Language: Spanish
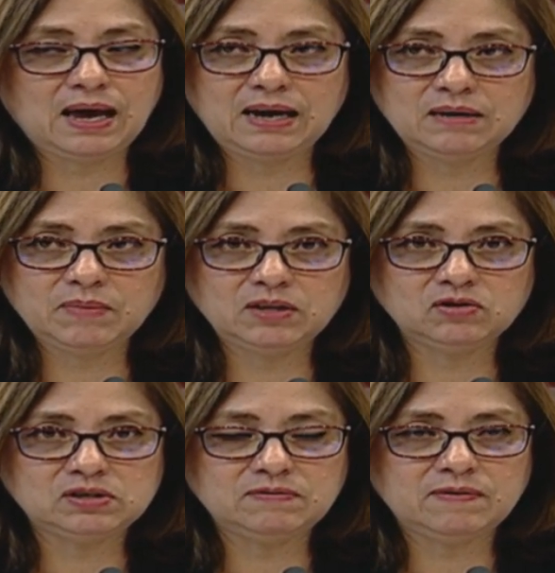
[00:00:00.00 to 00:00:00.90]

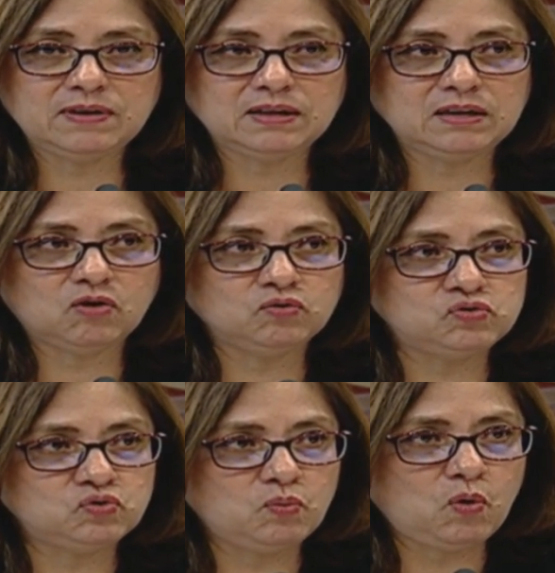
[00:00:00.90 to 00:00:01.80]
alimentos y bebidas de
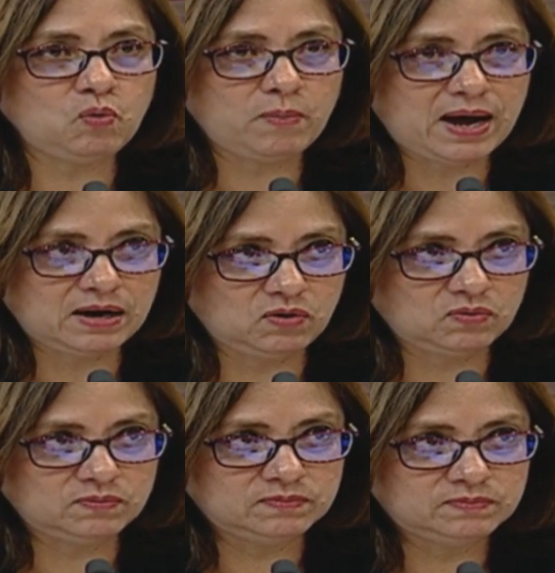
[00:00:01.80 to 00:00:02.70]
consumo humano.
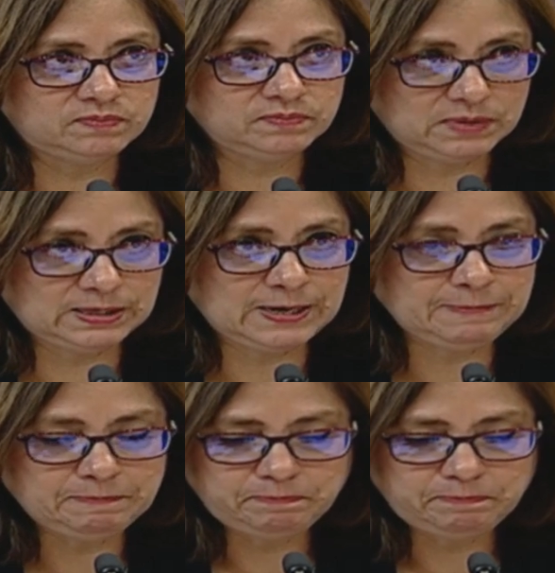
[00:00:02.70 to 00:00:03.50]
¿verdad?